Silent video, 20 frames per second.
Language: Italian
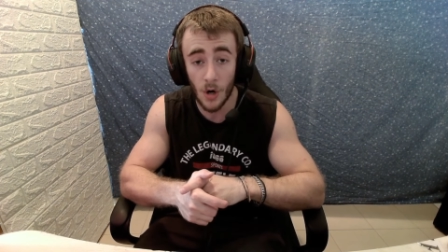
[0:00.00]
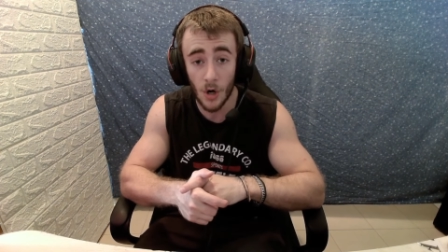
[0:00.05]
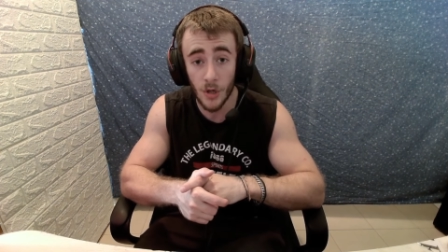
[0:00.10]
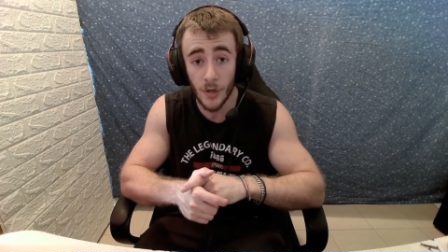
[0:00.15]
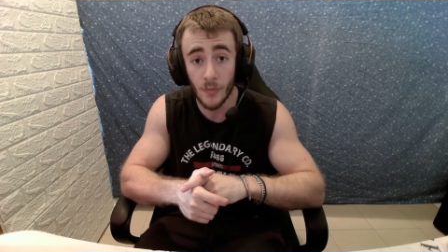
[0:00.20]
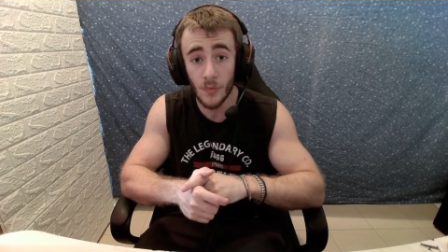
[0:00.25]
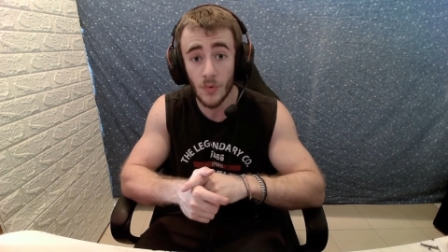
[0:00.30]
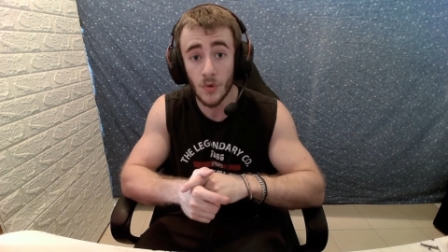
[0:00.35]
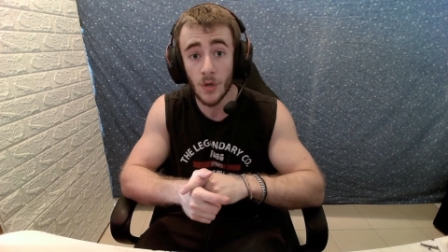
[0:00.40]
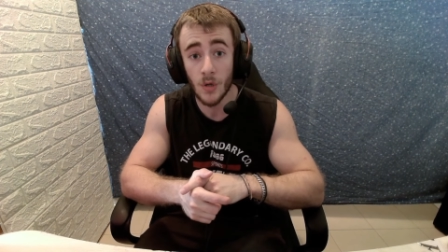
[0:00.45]
ho
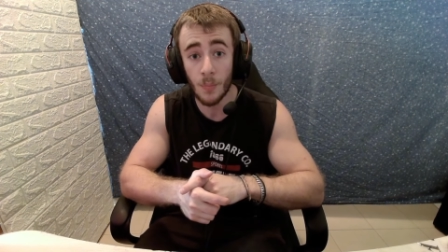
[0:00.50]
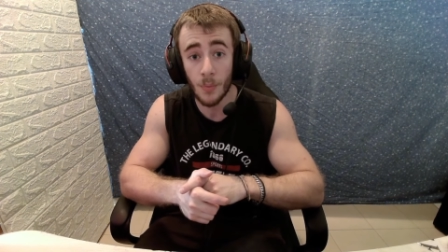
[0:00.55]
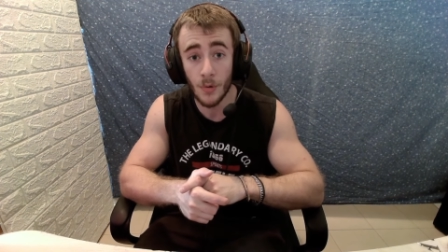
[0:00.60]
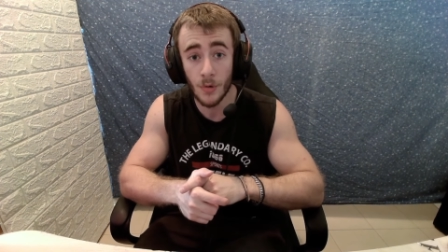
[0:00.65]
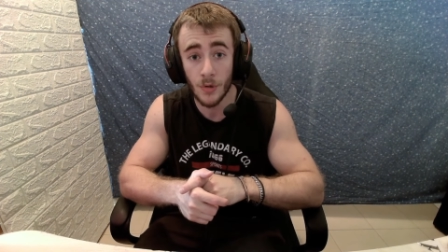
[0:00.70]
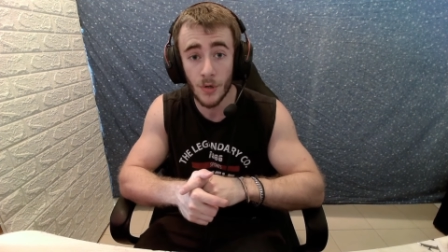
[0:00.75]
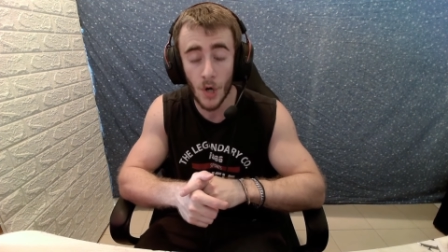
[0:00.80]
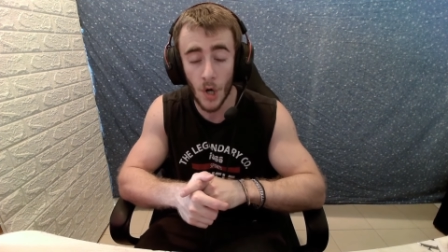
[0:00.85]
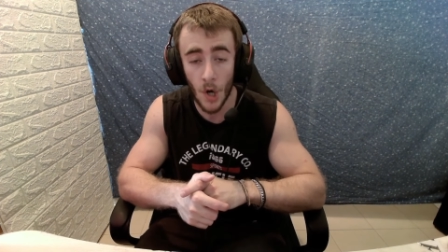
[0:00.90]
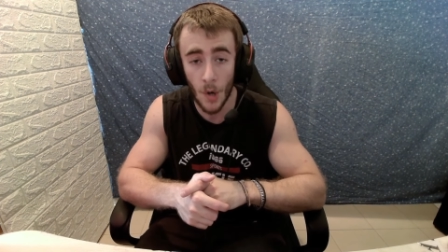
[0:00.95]
dovuto
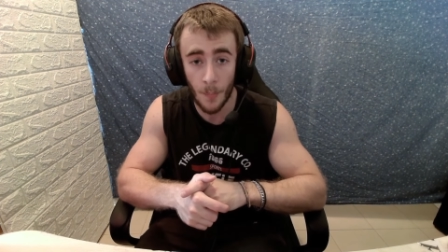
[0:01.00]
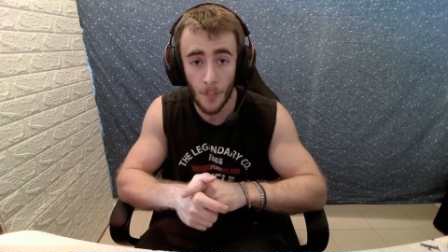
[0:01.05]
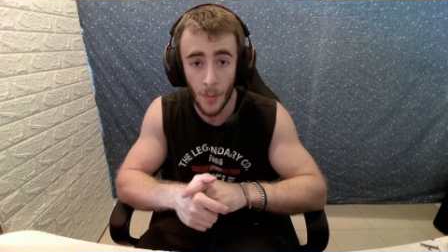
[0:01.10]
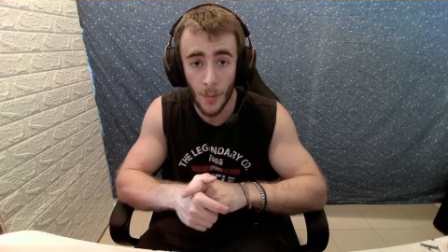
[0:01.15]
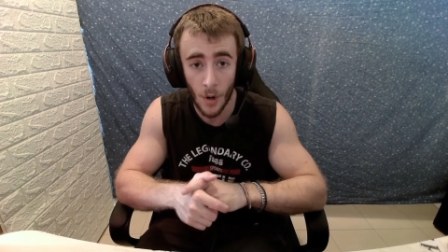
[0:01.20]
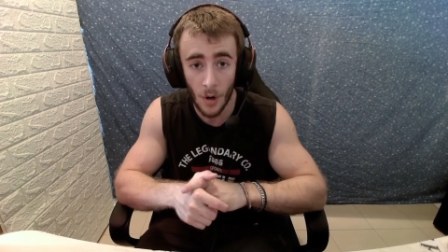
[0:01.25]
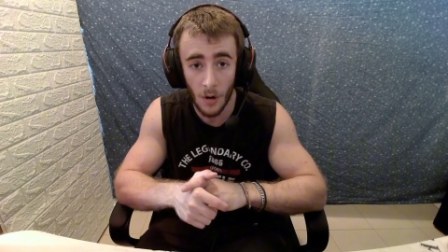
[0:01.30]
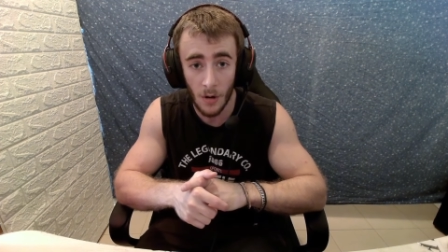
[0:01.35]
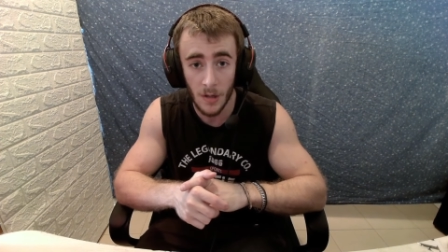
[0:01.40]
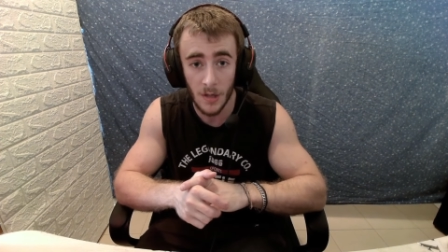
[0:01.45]

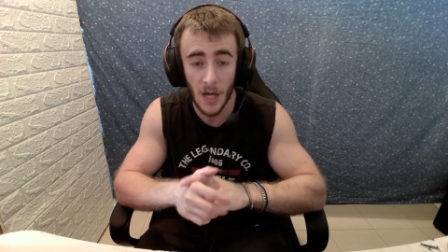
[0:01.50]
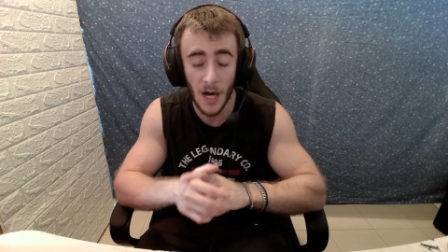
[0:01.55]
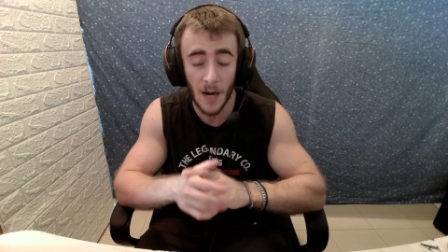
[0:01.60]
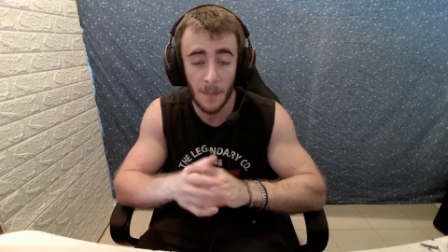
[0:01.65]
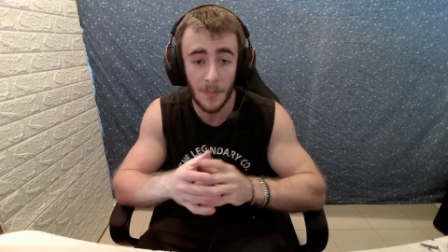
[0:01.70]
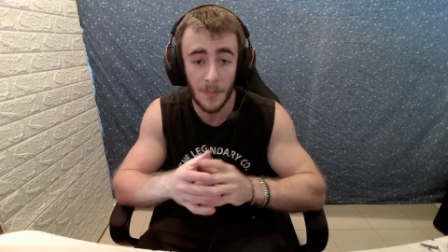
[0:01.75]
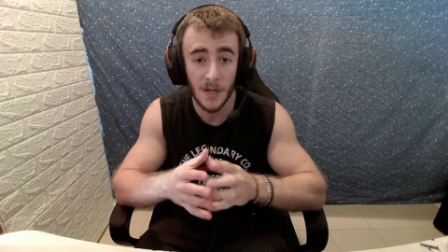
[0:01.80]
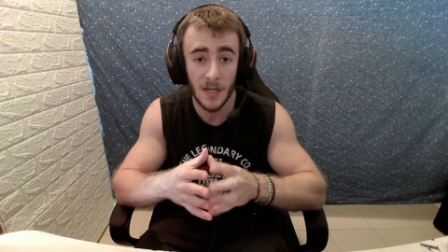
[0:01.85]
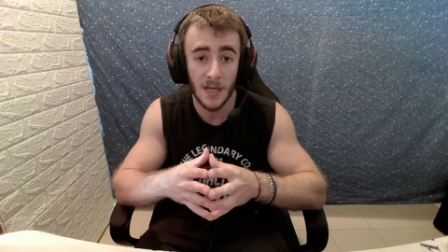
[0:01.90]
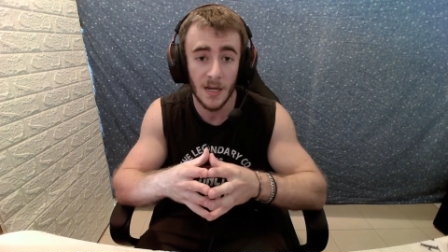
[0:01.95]
purtroppo
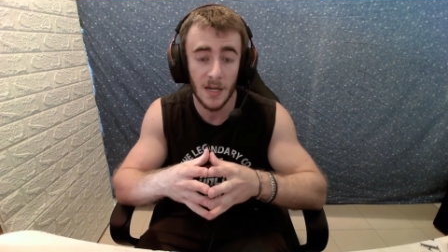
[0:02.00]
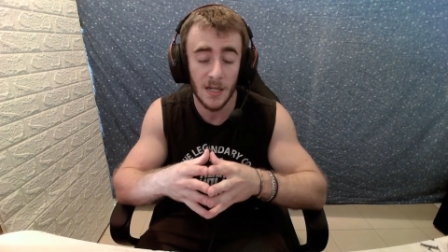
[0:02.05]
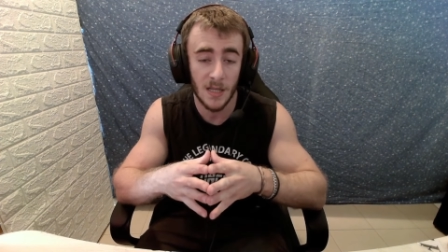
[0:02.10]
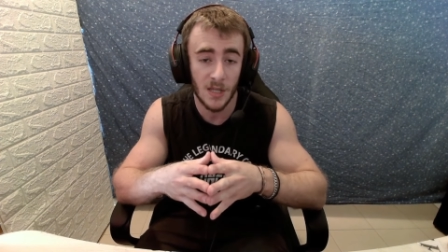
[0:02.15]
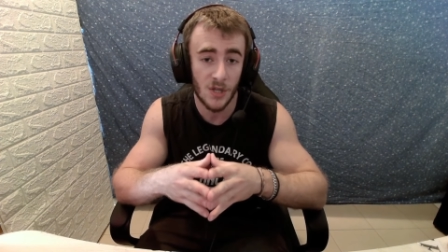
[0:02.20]
aprire